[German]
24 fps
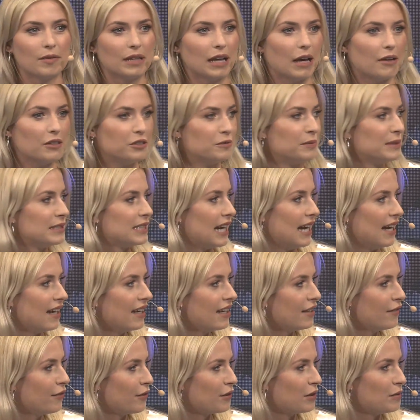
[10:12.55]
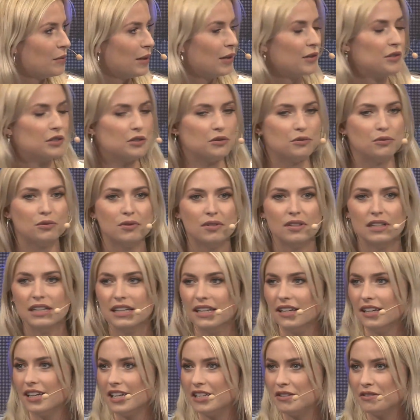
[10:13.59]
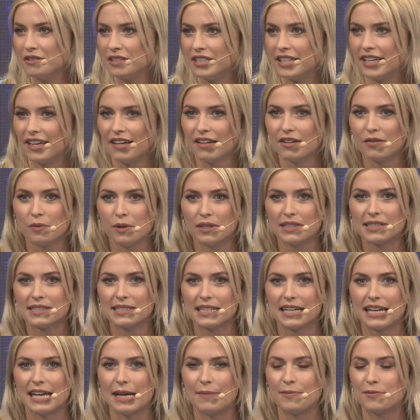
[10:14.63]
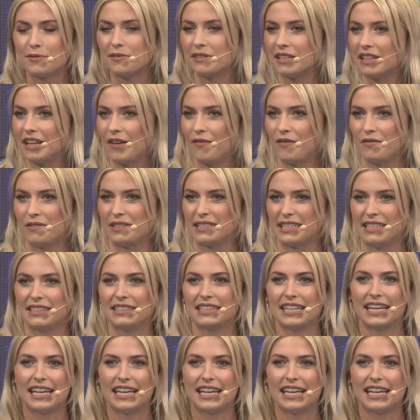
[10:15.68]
da habe ich mit Tarek von About You hin und her gewhatsappt und dann haben wir gesagt,